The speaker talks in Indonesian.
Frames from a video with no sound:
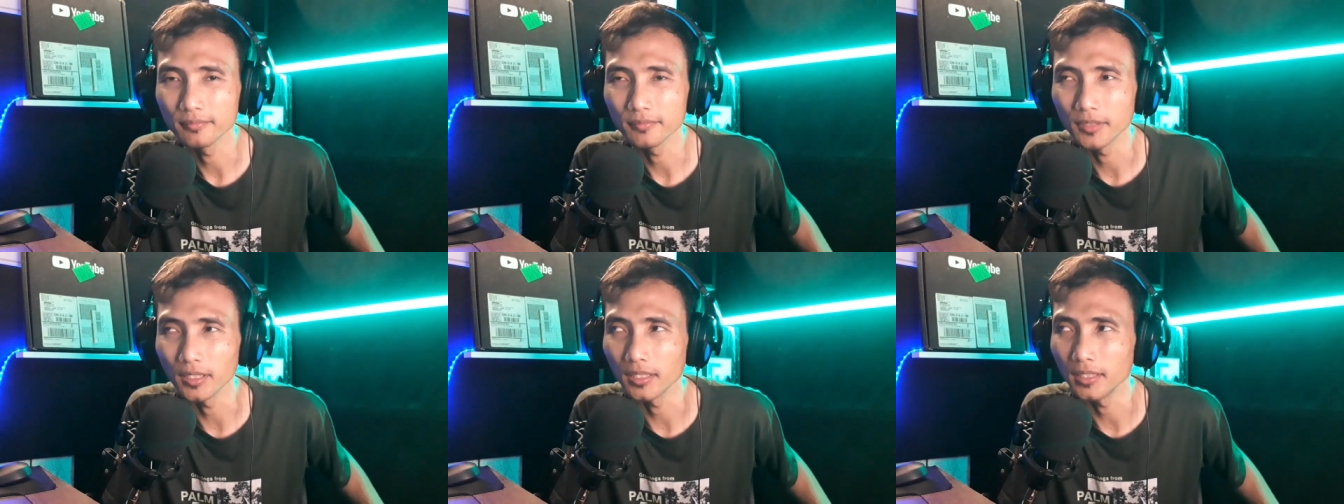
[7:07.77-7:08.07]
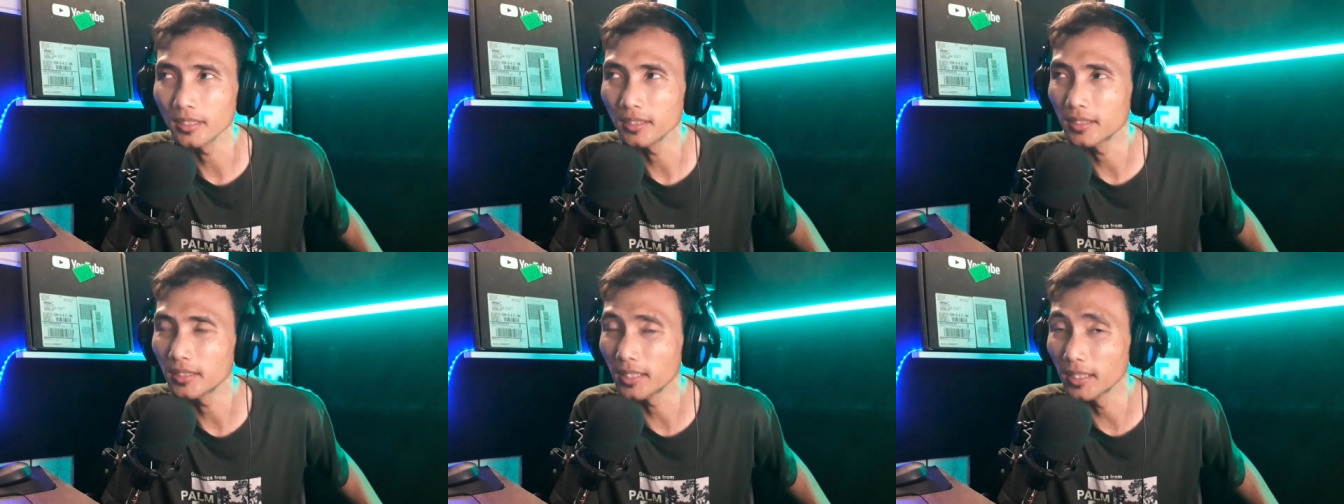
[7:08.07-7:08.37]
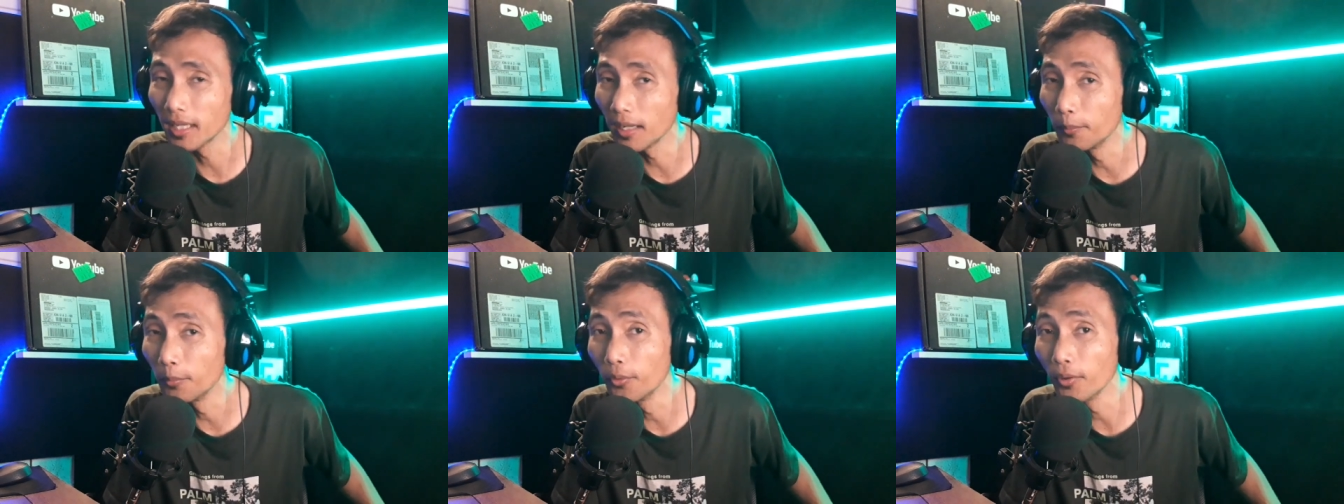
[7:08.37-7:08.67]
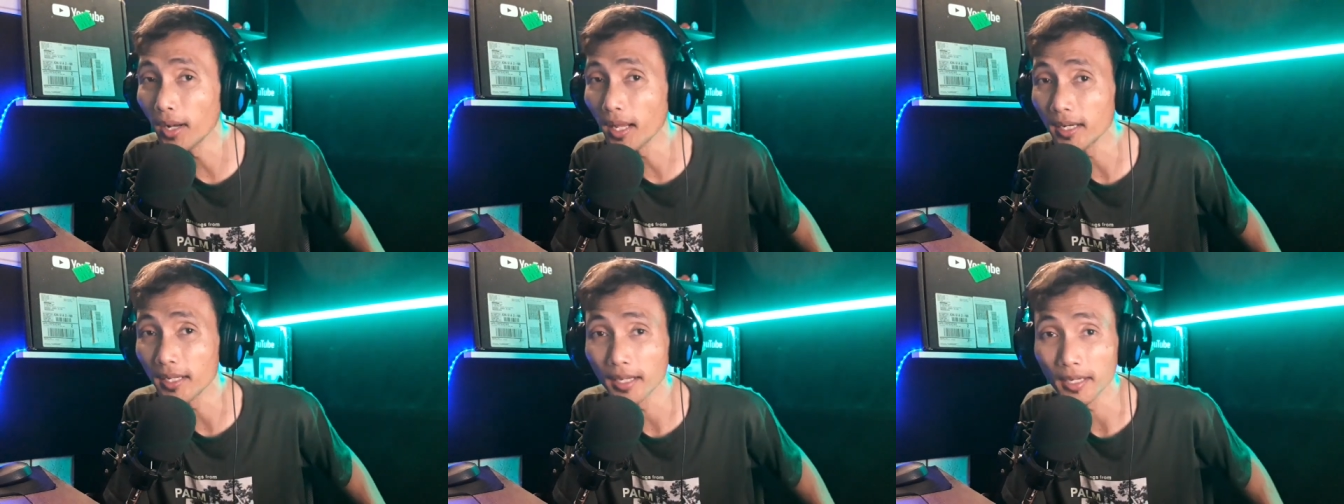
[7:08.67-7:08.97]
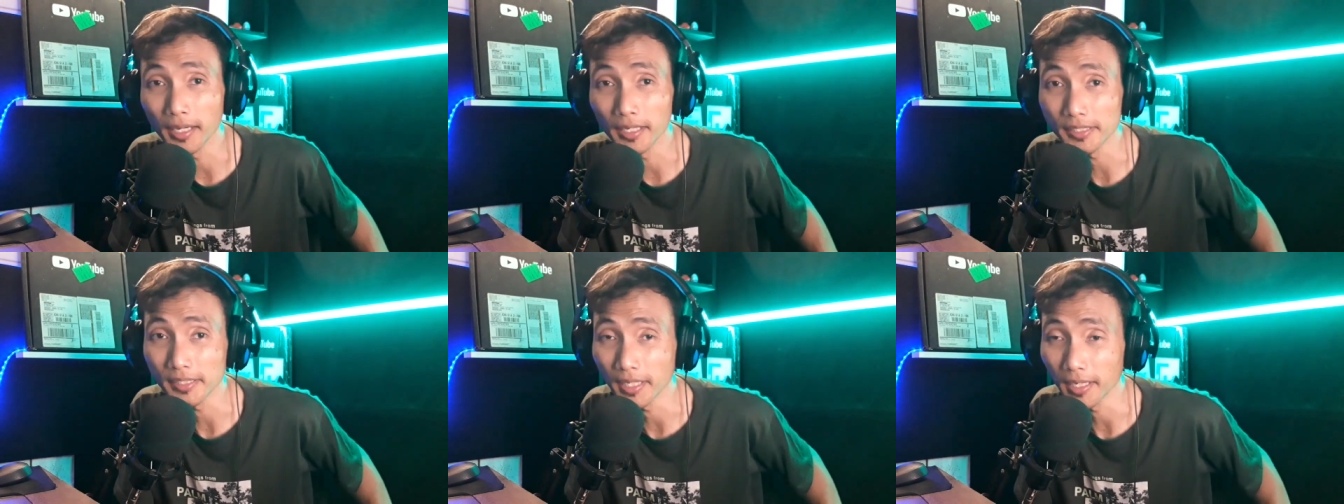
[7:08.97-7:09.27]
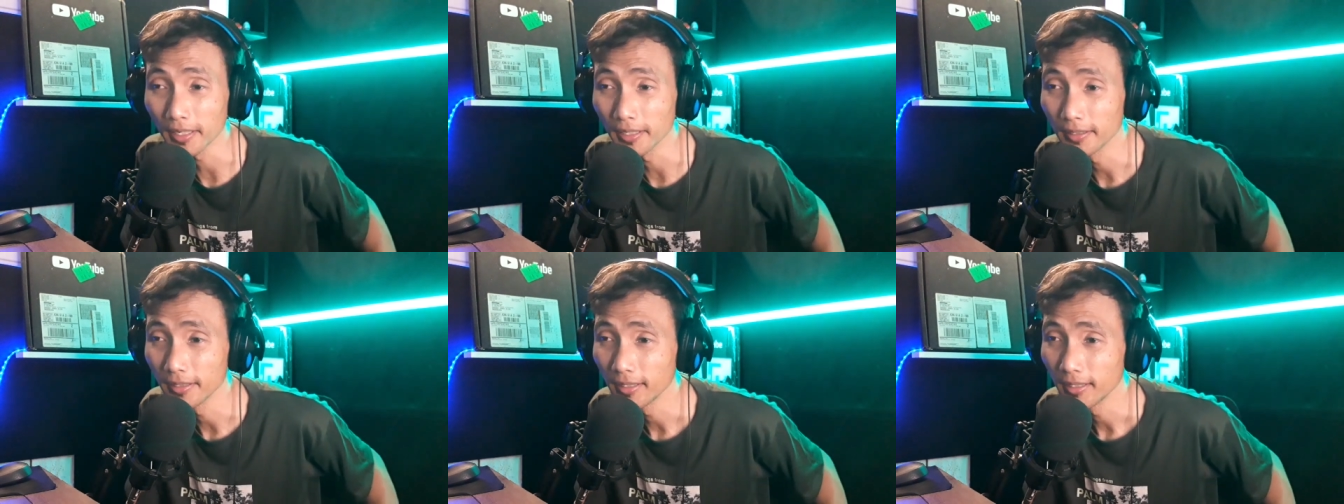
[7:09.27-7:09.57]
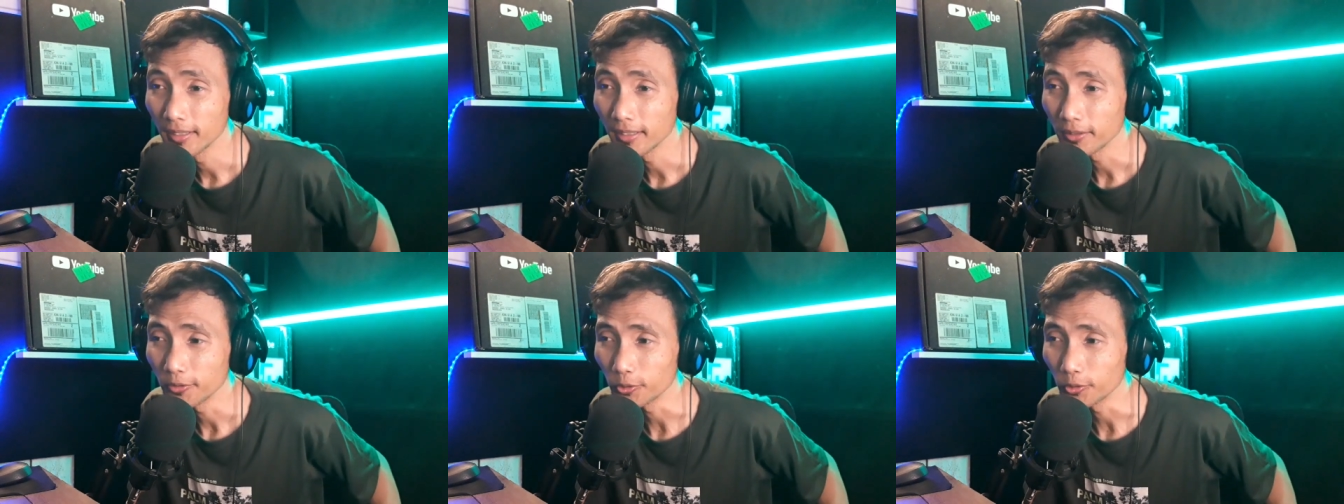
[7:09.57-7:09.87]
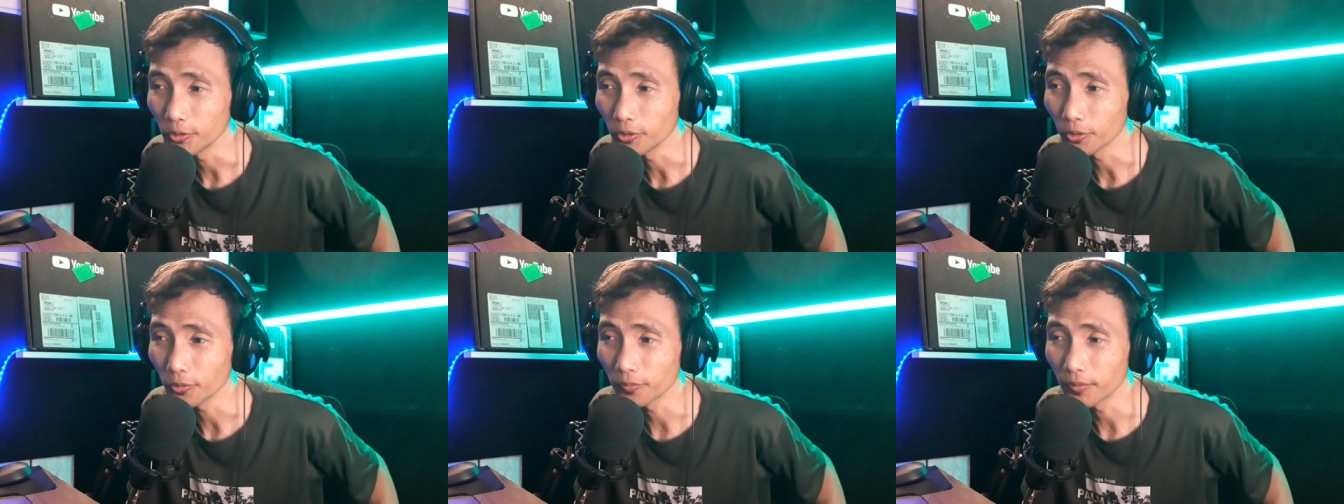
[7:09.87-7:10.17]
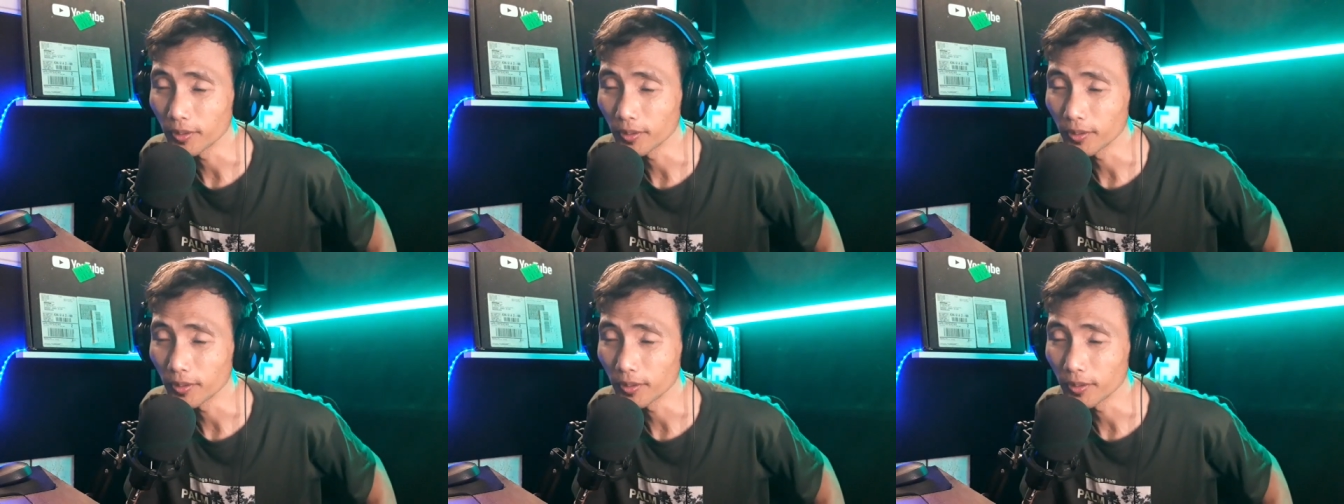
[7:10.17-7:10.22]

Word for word: Jadi tiga bulan ya guys ya untuk